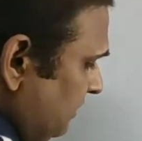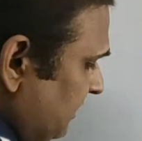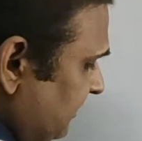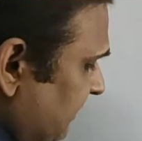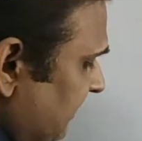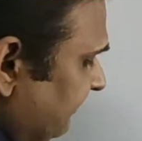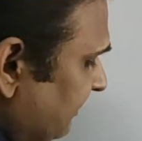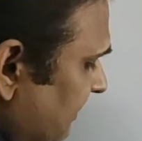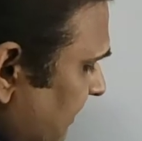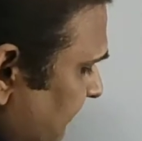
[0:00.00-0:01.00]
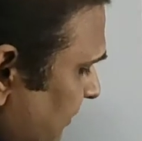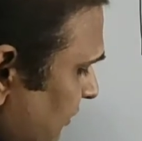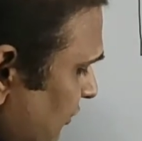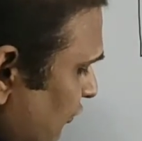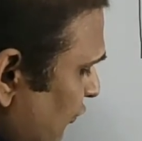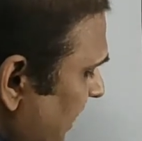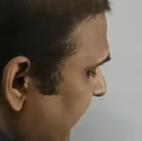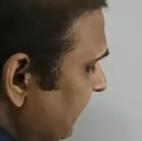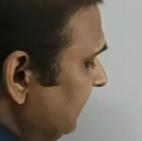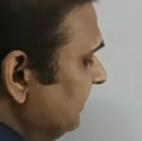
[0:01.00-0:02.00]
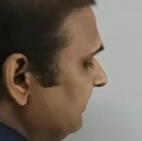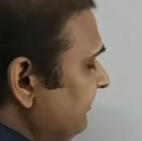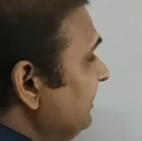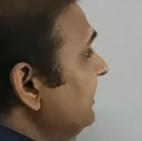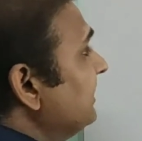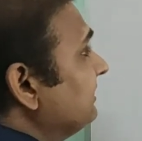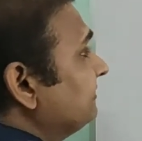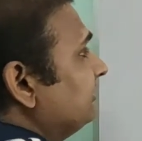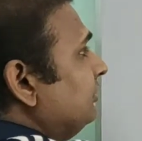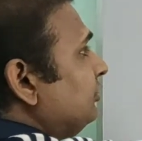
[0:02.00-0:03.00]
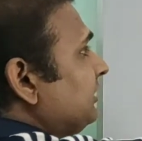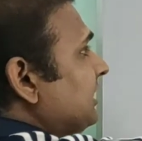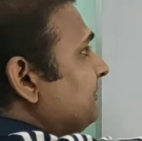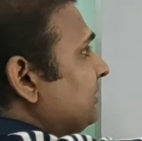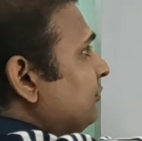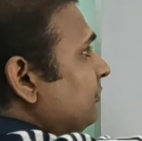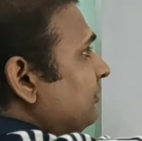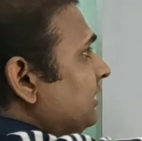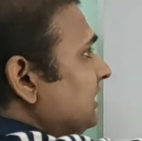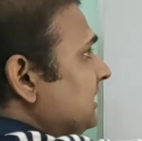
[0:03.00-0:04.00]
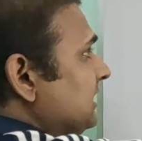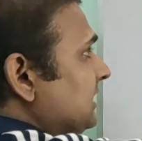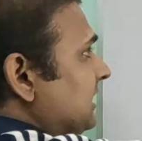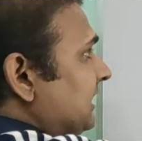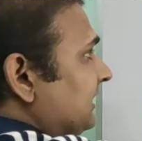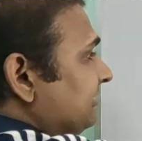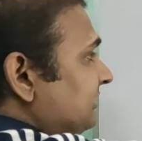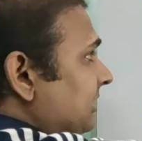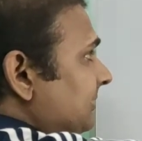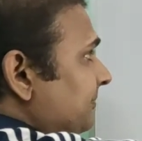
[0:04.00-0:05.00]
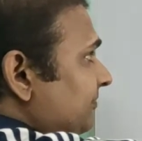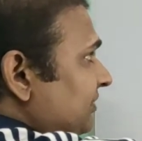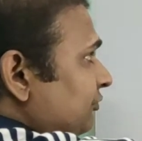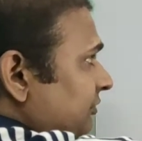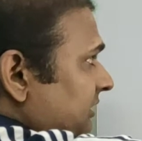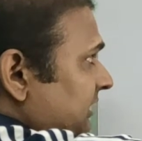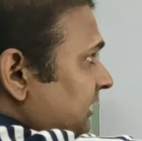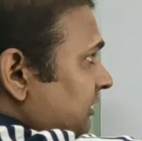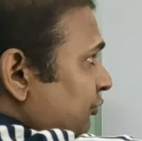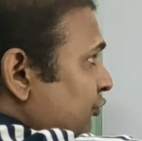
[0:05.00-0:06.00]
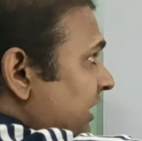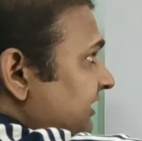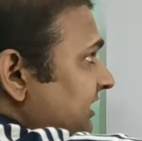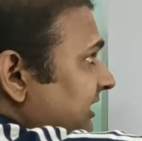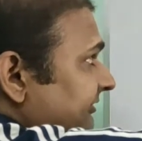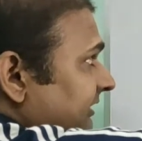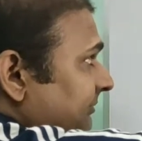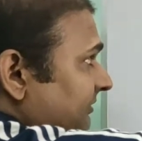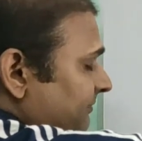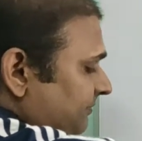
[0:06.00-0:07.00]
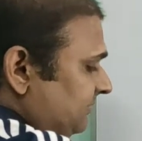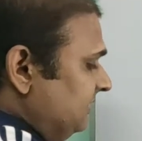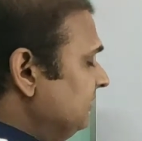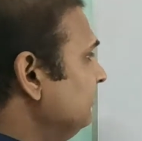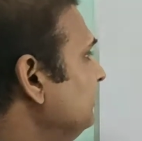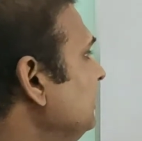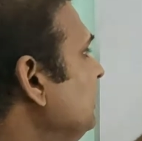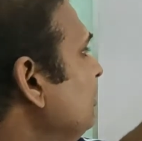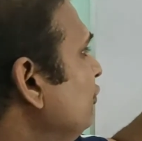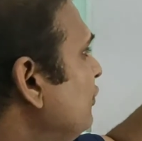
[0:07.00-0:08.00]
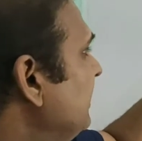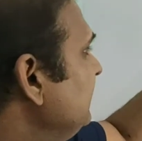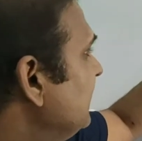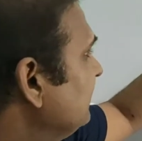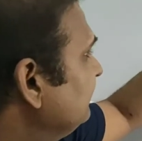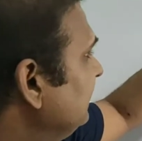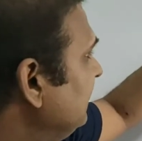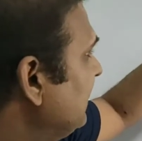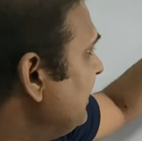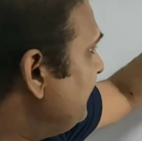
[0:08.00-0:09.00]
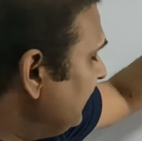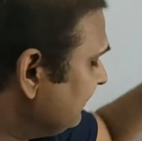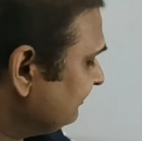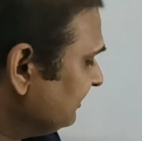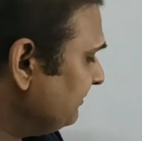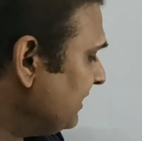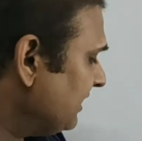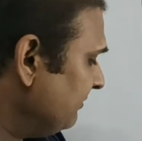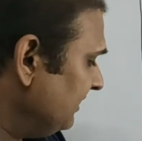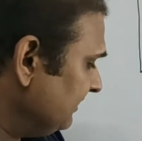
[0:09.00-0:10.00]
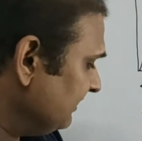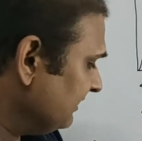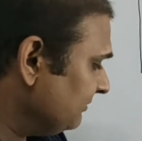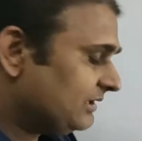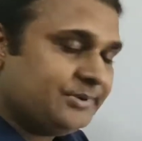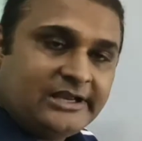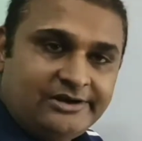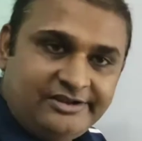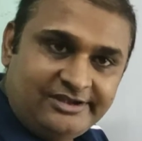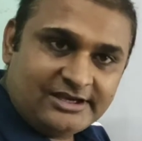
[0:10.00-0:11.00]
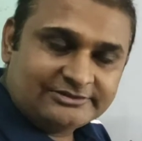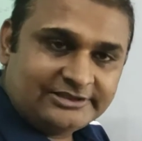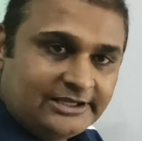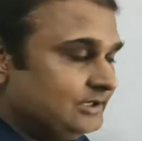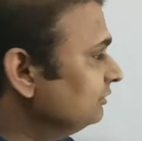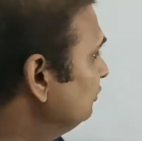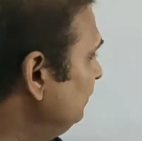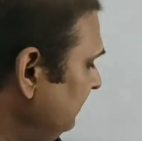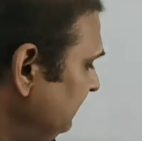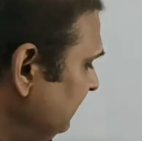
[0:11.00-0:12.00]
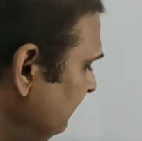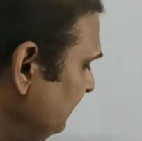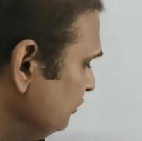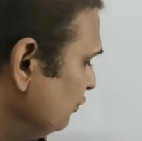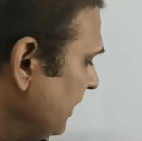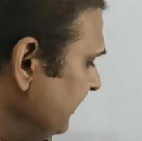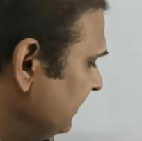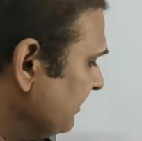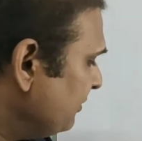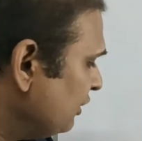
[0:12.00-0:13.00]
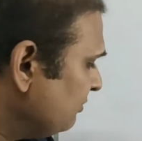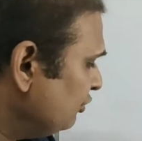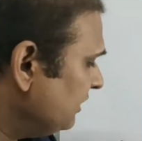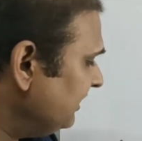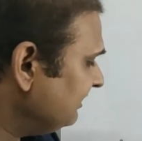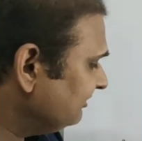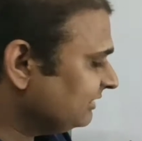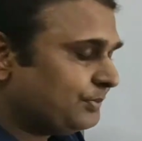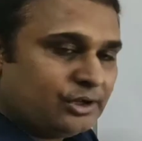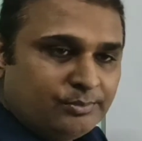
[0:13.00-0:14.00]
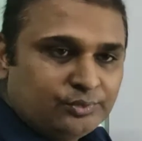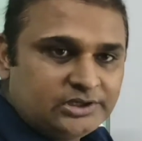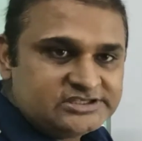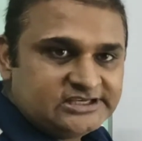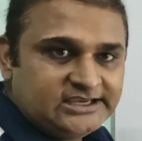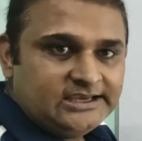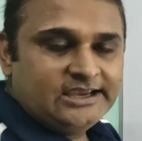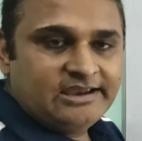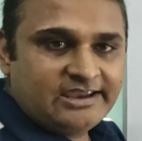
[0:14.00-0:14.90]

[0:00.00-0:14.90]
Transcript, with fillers: इंटीग्रेशन ऑफ वाई डी एक्स और यहाँ पर अगर इसका वाई यहाँ से वाई यहाँ से एफ एक्स के फार्म में लग देंगे मतलब अगर डी एक्स है तो ये भी जो वाई का फॉर्म होगा ये किसके फॉर्म में होना चाहिए